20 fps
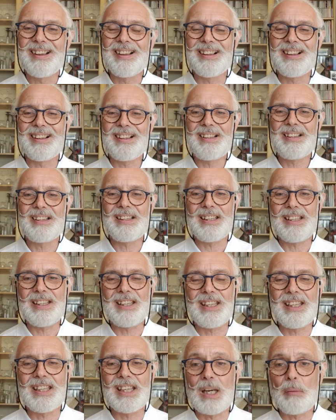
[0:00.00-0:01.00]
hein,
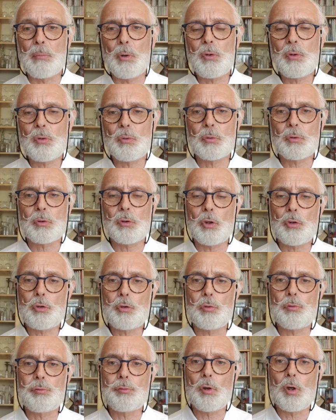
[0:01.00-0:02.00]
et, également une contenance
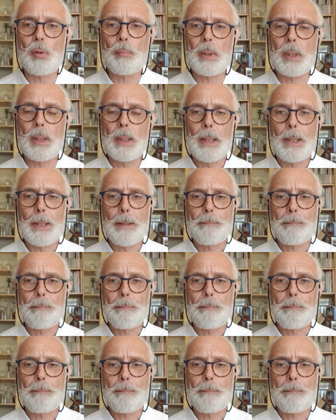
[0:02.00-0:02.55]
sous forme